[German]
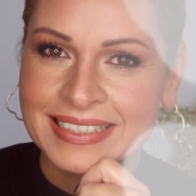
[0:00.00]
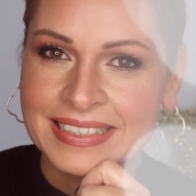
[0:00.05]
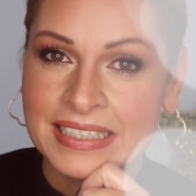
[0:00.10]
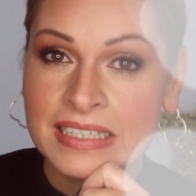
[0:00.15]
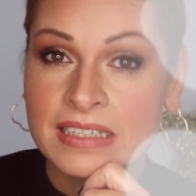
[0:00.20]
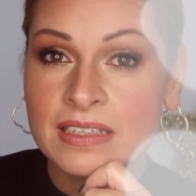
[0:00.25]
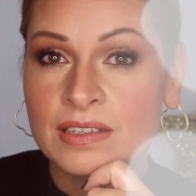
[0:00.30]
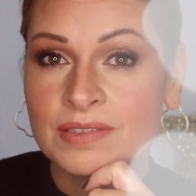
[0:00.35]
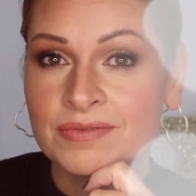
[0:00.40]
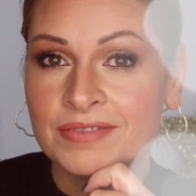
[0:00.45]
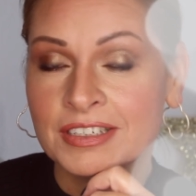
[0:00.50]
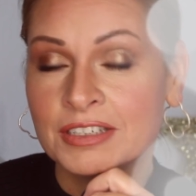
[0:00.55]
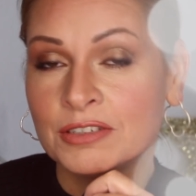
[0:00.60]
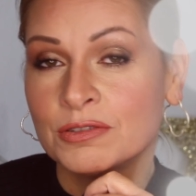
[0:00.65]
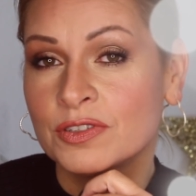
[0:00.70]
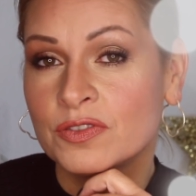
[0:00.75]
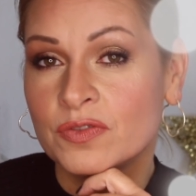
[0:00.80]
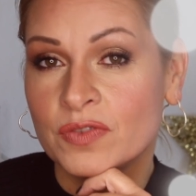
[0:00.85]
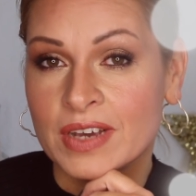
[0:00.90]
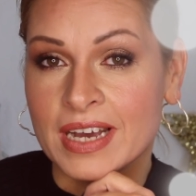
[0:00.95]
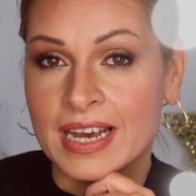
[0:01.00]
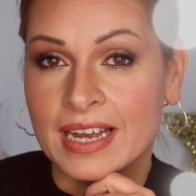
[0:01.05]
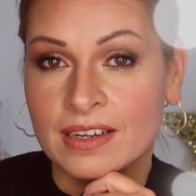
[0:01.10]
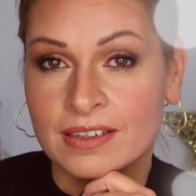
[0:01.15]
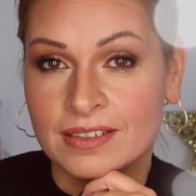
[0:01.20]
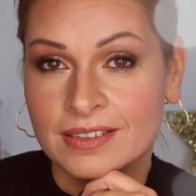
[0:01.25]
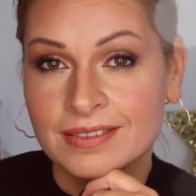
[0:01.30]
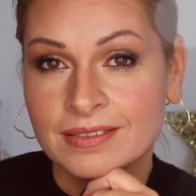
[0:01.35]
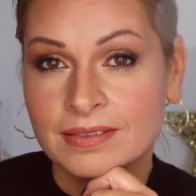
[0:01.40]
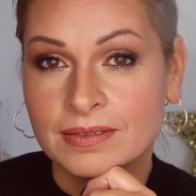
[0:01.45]
Dieses Video ist für
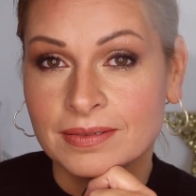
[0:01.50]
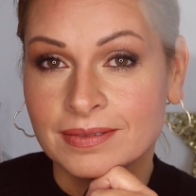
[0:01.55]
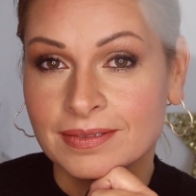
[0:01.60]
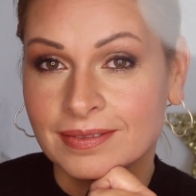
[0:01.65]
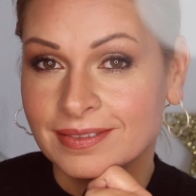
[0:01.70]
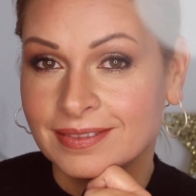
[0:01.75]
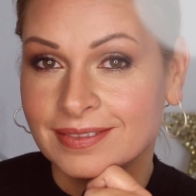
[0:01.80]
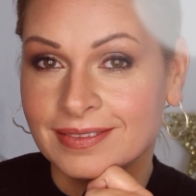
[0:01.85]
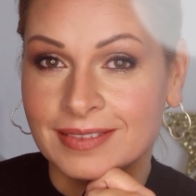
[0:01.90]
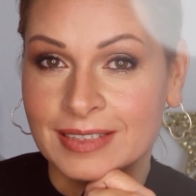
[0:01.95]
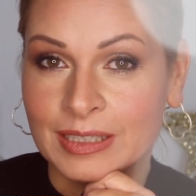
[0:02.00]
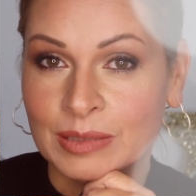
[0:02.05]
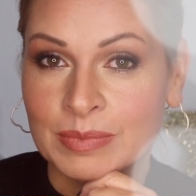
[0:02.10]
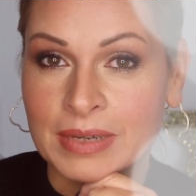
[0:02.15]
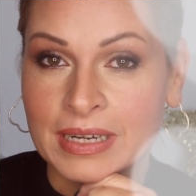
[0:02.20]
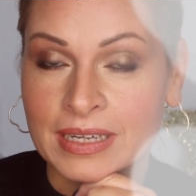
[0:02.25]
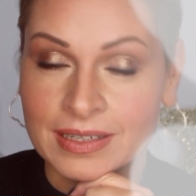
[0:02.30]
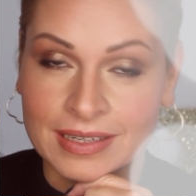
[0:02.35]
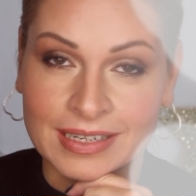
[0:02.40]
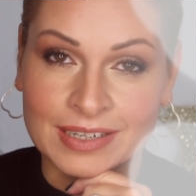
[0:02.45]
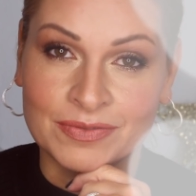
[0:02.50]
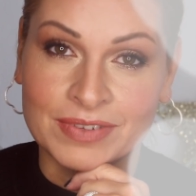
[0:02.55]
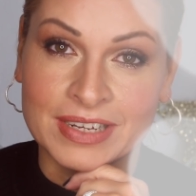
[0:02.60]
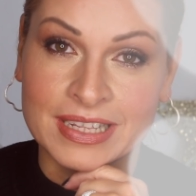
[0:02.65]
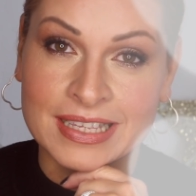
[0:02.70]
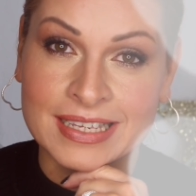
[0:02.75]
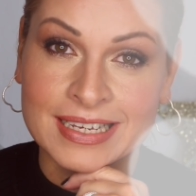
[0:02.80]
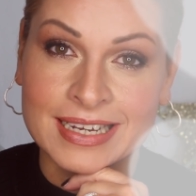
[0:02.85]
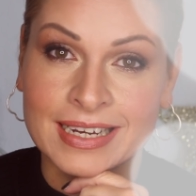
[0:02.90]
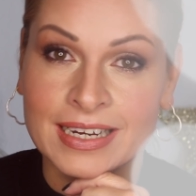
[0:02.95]
alle, die meinen
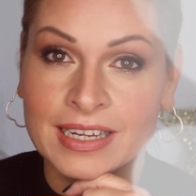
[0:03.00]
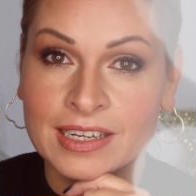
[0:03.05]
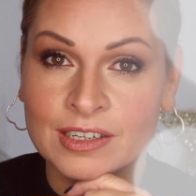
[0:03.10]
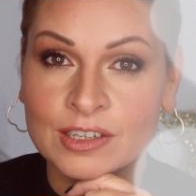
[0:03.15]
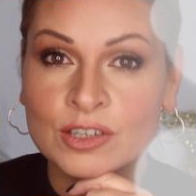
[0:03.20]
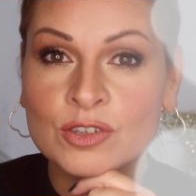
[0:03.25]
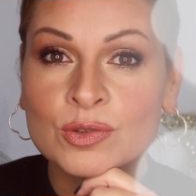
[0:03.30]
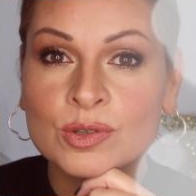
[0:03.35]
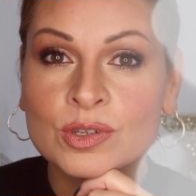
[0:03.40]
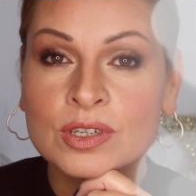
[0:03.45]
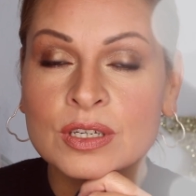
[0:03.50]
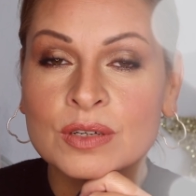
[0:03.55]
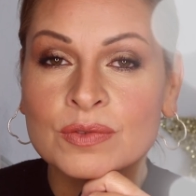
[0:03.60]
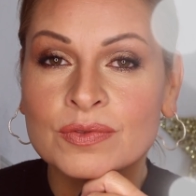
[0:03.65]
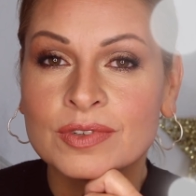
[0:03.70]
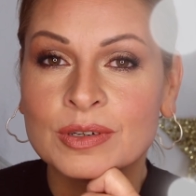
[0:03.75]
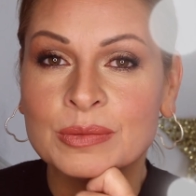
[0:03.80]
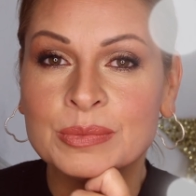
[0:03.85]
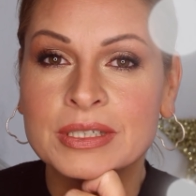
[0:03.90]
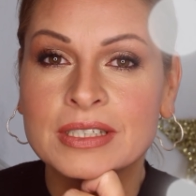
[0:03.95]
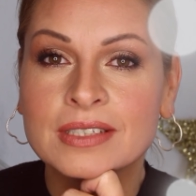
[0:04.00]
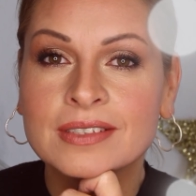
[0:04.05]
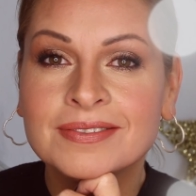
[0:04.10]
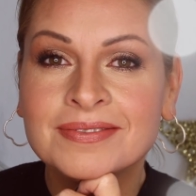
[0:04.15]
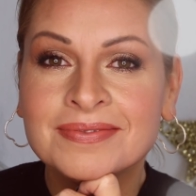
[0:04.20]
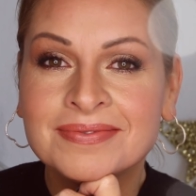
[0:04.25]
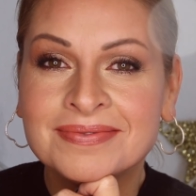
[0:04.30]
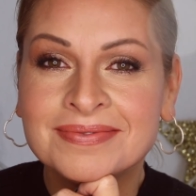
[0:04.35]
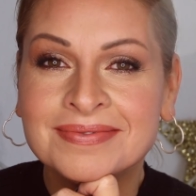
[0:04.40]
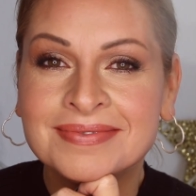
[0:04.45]
Adventskalender-Türchen
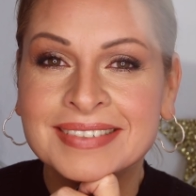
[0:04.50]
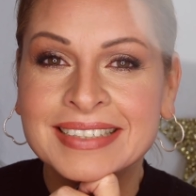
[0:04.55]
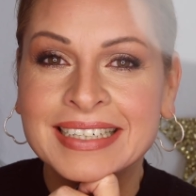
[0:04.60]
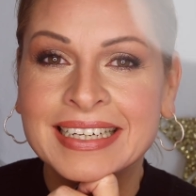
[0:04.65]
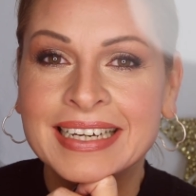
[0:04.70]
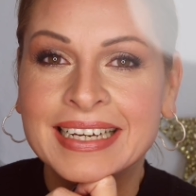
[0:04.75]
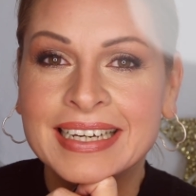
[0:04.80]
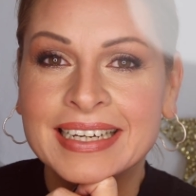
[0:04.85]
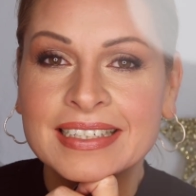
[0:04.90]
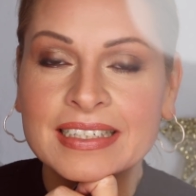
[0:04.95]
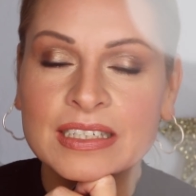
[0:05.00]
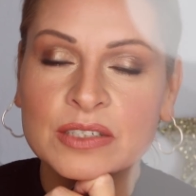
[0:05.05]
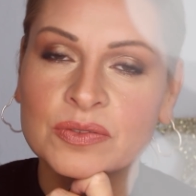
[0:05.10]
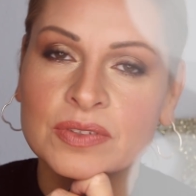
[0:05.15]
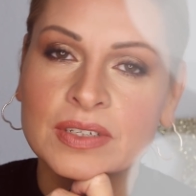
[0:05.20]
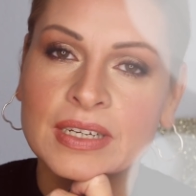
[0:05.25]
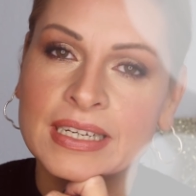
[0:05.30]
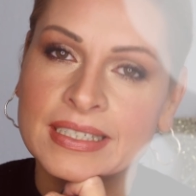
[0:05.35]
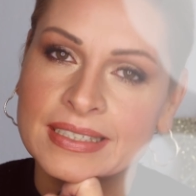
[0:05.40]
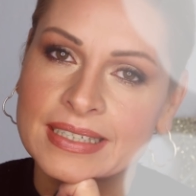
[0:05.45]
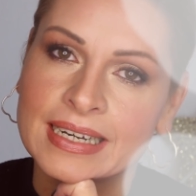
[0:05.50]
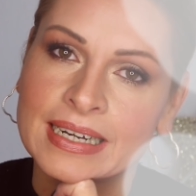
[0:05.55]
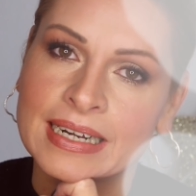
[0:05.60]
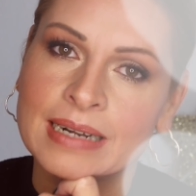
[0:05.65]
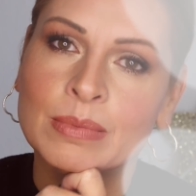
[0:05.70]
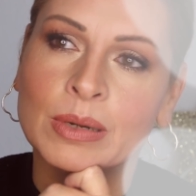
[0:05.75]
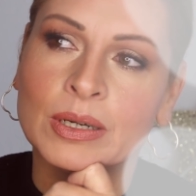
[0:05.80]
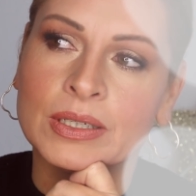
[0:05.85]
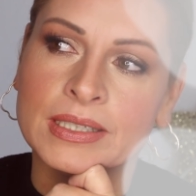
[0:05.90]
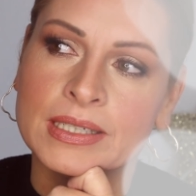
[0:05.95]
vermissen. Es ist vielleicht
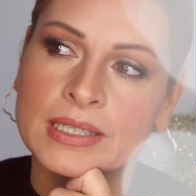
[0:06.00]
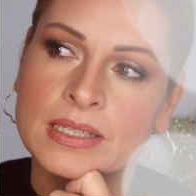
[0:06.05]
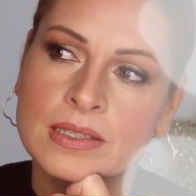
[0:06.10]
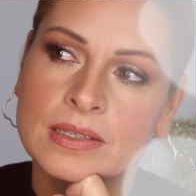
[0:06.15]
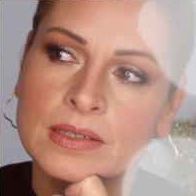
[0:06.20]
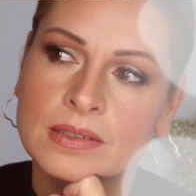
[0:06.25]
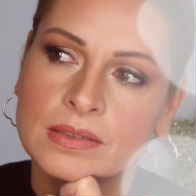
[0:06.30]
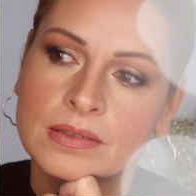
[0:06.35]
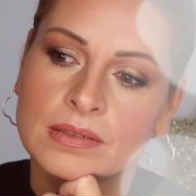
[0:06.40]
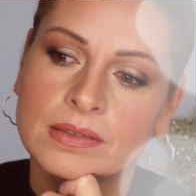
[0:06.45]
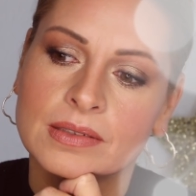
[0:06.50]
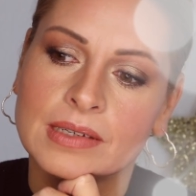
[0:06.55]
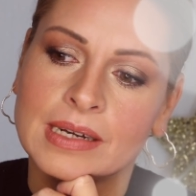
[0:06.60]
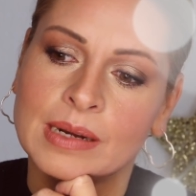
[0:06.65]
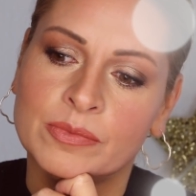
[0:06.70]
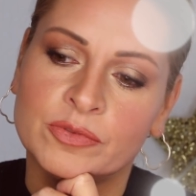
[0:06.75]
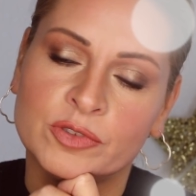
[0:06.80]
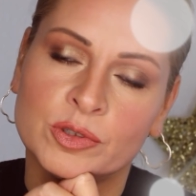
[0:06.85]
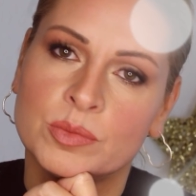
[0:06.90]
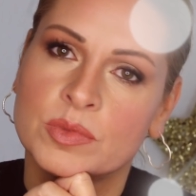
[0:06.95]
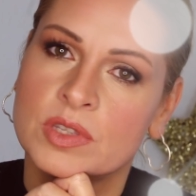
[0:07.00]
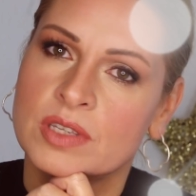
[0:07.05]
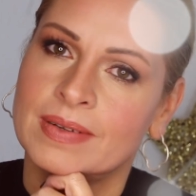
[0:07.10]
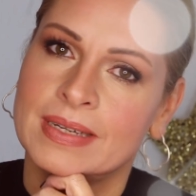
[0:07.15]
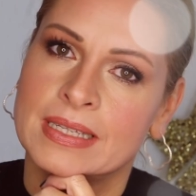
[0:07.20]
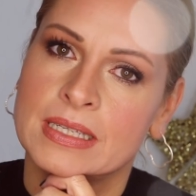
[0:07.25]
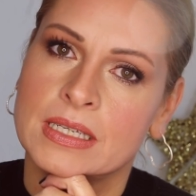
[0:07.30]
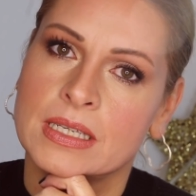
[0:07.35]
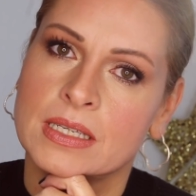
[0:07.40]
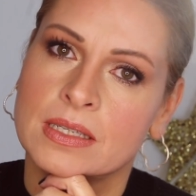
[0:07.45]
albern jetzt, am
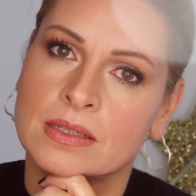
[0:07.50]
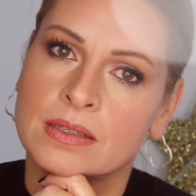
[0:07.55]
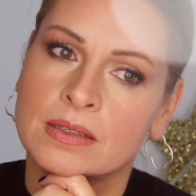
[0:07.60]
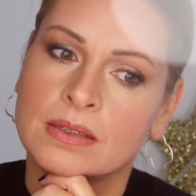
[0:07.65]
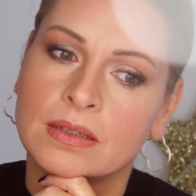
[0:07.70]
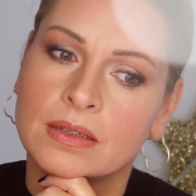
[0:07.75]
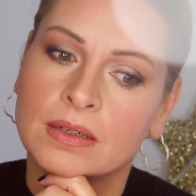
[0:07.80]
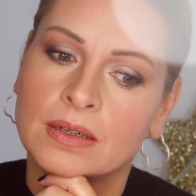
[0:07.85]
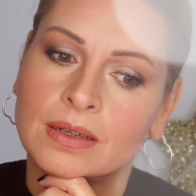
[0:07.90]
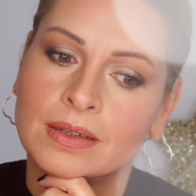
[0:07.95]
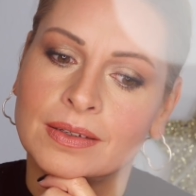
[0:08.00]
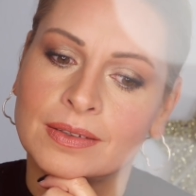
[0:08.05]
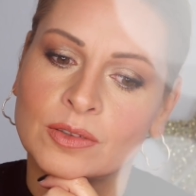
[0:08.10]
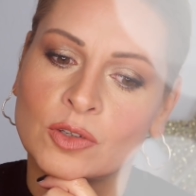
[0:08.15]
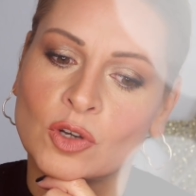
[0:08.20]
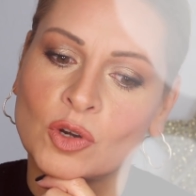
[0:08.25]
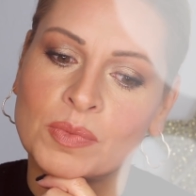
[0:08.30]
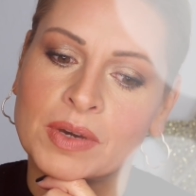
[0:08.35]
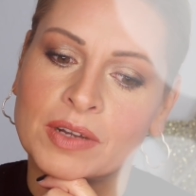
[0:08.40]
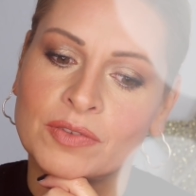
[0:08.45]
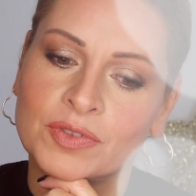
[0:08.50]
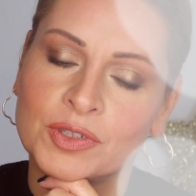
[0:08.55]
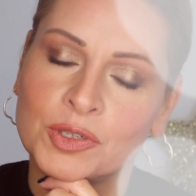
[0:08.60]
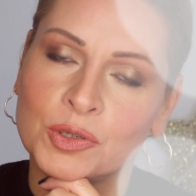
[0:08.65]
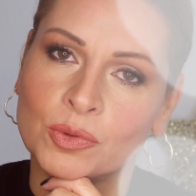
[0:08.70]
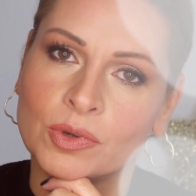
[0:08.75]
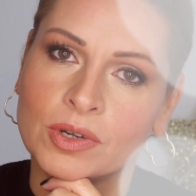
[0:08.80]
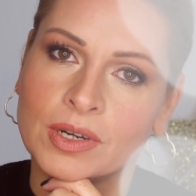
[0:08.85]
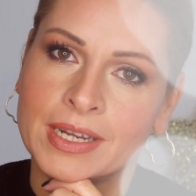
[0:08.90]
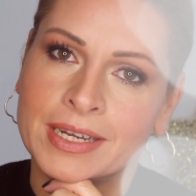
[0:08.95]
25. nochmal ein
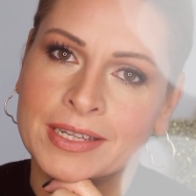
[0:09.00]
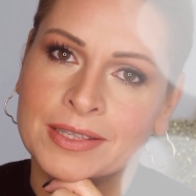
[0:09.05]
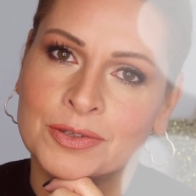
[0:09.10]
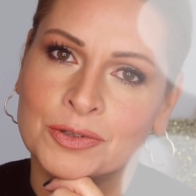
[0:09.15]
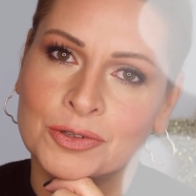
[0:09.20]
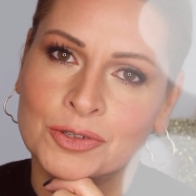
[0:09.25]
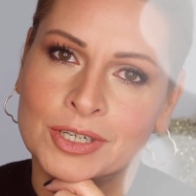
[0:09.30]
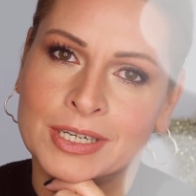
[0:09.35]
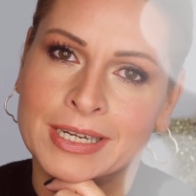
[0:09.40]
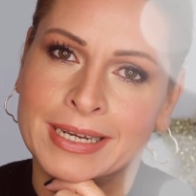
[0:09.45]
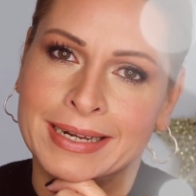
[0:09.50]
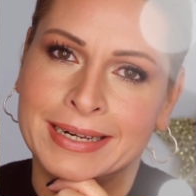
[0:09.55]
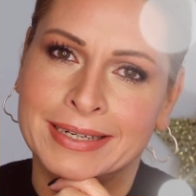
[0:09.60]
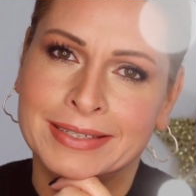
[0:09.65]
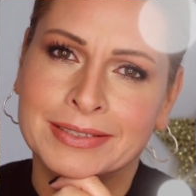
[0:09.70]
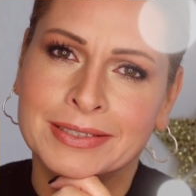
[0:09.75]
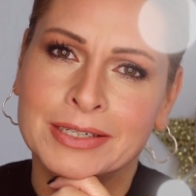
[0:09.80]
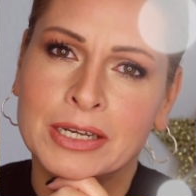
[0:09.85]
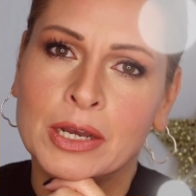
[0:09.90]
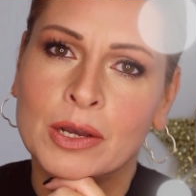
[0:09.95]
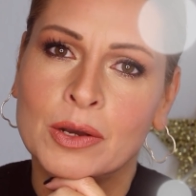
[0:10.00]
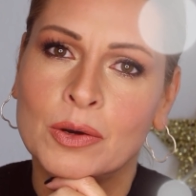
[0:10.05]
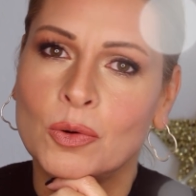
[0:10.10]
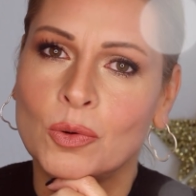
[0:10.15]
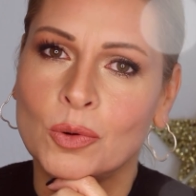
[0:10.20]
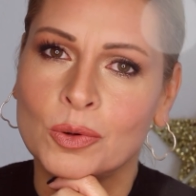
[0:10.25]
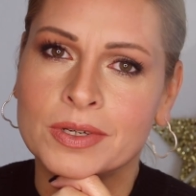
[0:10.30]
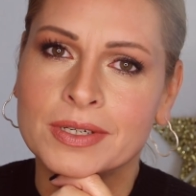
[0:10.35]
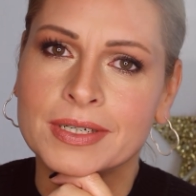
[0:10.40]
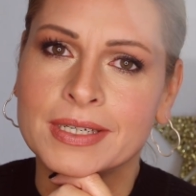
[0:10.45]
Video online zu stellen,
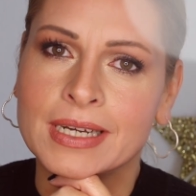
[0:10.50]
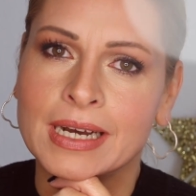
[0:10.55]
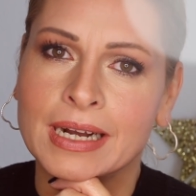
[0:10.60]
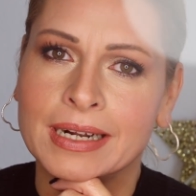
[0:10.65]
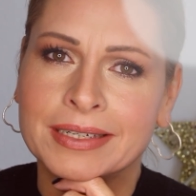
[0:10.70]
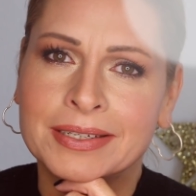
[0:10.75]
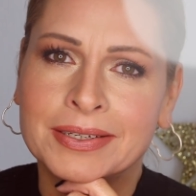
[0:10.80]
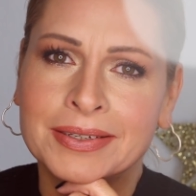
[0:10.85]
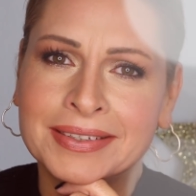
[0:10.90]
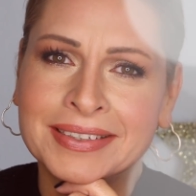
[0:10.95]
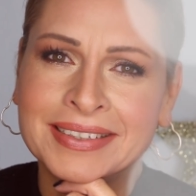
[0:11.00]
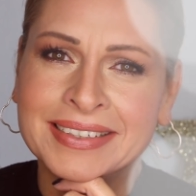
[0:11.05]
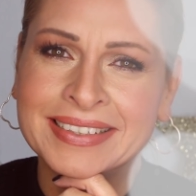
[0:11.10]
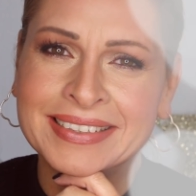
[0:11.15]
ohne Inhalt.